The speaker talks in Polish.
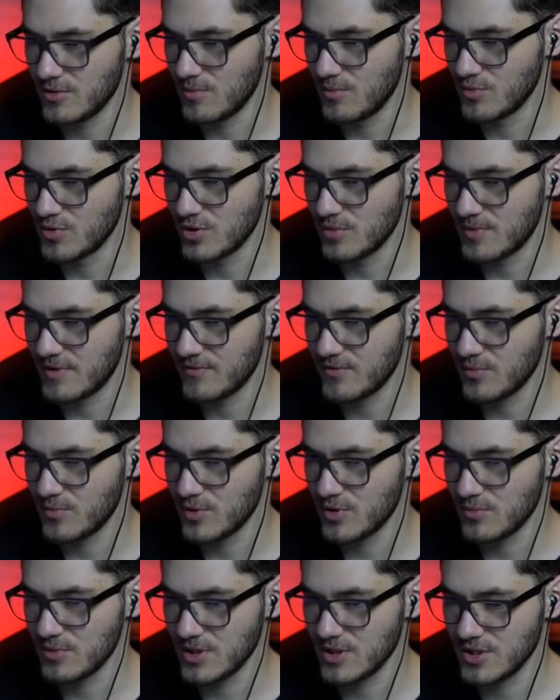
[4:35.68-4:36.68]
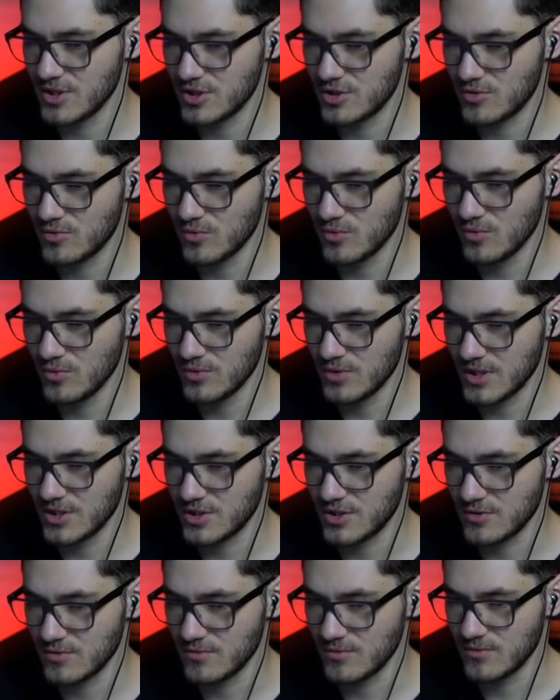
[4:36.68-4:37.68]
to bym musiał prawdopodobnie gdzieś tutaj
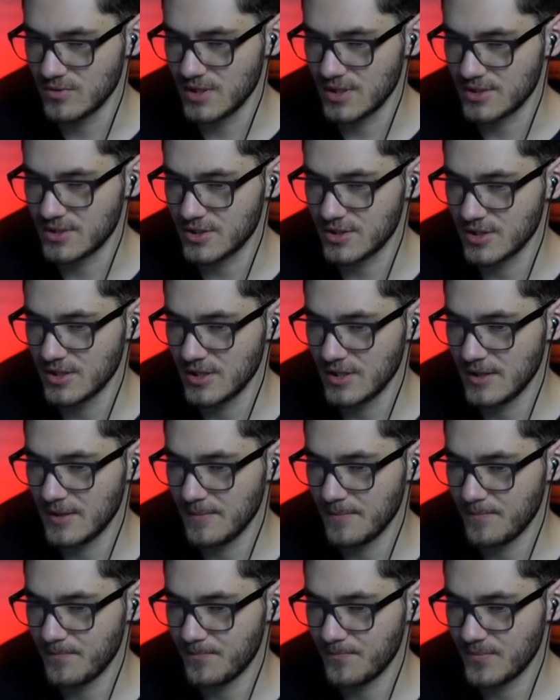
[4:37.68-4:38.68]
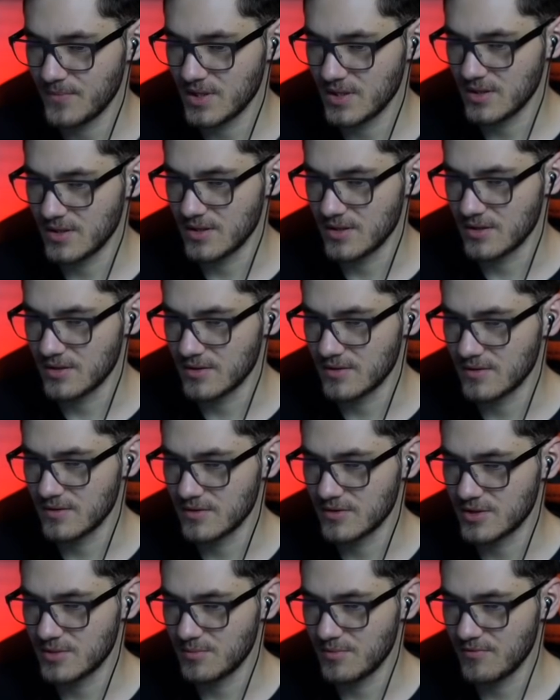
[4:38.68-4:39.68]
się udać
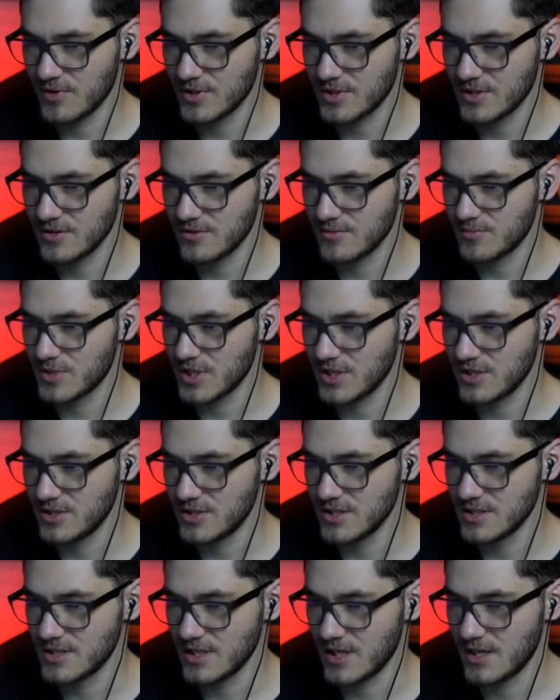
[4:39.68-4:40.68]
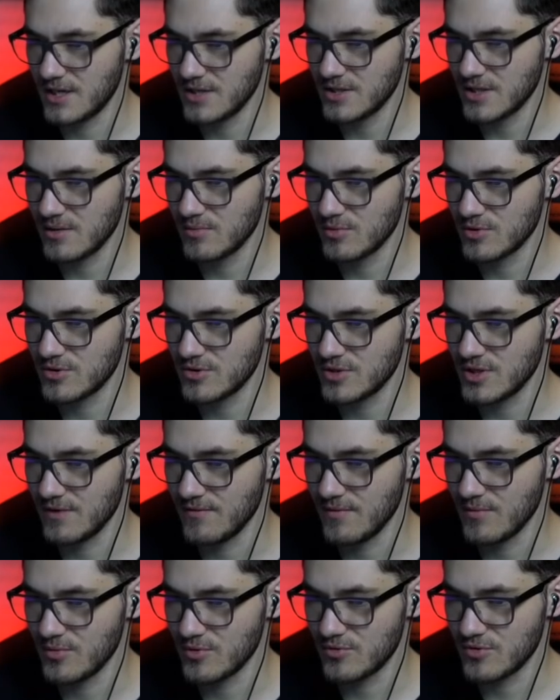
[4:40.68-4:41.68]
E, żeby właśnie to przejście znaleźć albo coś, nie
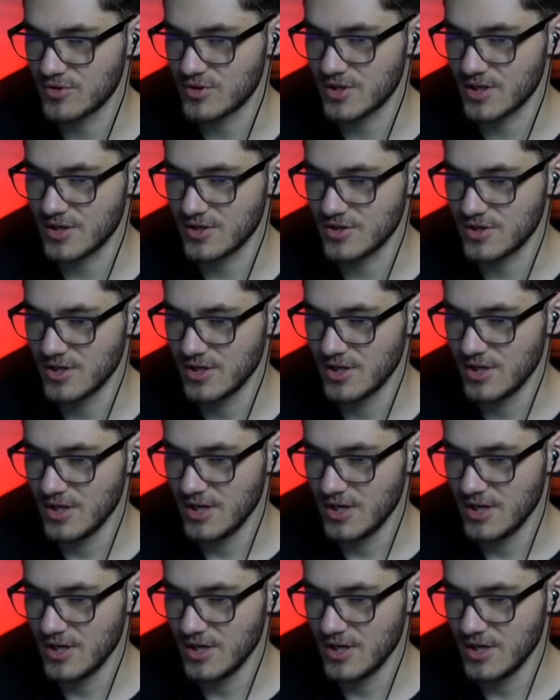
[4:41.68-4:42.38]
wiem, bo tu jeszcze jakieś